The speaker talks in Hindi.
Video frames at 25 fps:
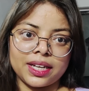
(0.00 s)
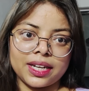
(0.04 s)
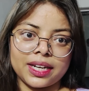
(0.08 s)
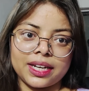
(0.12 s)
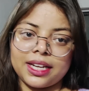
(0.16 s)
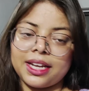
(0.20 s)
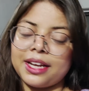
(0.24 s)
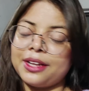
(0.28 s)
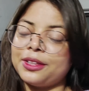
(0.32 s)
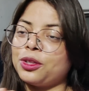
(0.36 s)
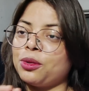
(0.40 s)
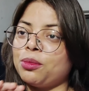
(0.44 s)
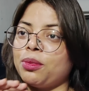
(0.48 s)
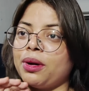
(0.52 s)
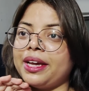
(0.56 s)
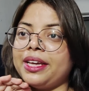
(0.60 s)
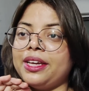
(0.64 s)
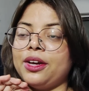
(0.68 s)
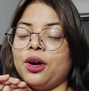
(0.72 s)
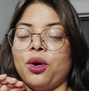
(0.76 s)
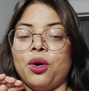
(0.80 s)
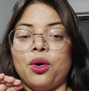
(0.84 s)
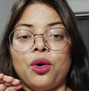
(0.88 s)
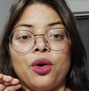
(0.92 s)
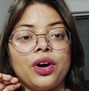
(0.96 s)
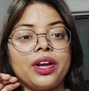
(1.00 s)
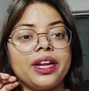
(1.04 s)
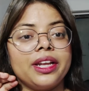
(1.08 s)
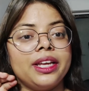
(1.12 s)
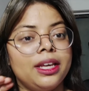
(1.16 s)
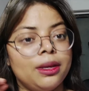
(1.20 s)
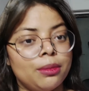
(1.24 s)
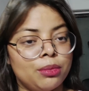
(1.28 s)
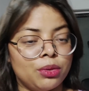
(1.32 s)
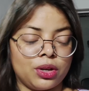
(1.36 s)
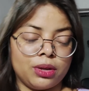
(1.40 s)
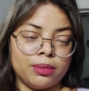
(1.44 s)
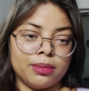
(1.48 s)
कर रही है तो भाई और
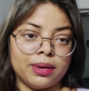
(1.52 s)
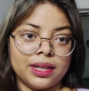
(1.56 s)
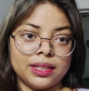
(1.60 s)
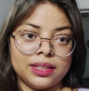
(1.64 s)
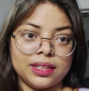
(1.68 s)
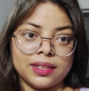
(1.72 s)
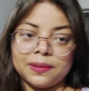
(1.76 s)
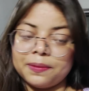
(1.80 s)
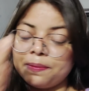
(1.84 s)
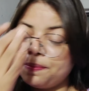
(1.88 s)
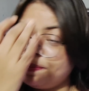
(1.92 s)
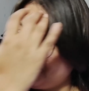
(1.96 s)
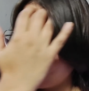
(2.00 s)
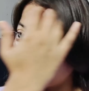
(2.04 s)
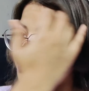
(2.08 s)
ही बुरी बात है